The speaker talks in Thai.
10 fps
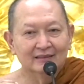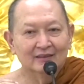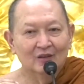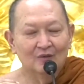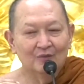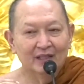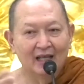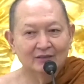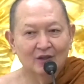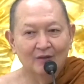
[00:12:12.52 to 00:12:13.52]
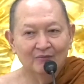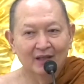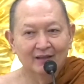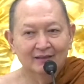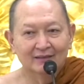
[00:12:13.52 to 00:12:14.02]
เจอของไม่น่าชอบ
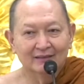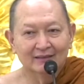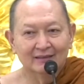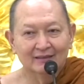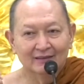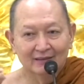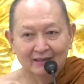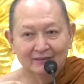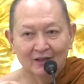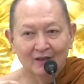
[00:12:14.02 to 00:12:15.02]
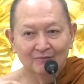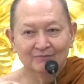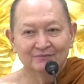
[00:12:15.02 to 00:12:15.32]
นะก็ยังชอบ